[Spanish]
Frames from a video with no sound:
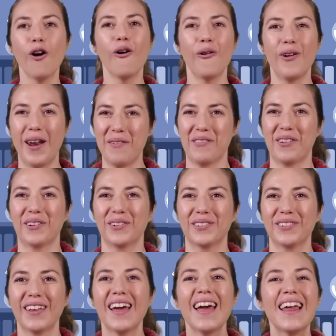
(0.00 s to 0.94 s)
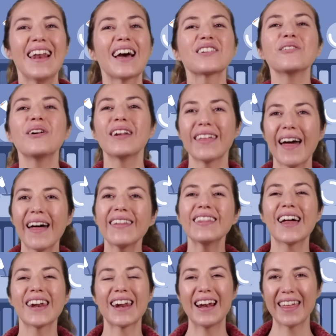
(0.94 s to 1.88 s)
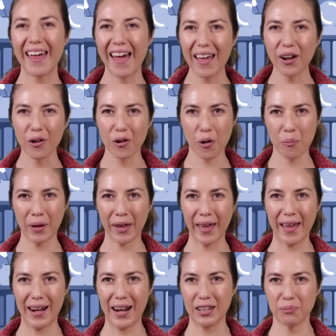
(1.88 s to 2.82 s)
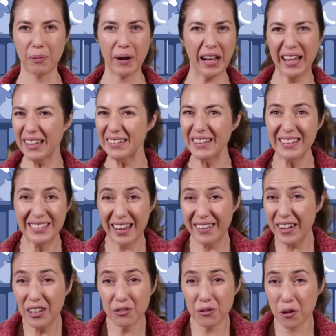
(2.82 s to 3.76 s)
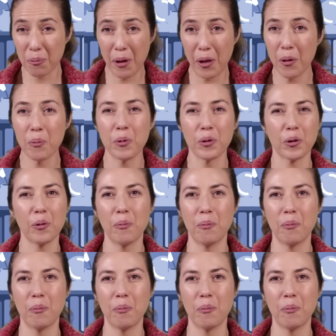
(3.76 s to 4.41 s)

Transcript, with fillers: Hola amigos, en la actualidad la realidad económica de las parejas se ha transformado por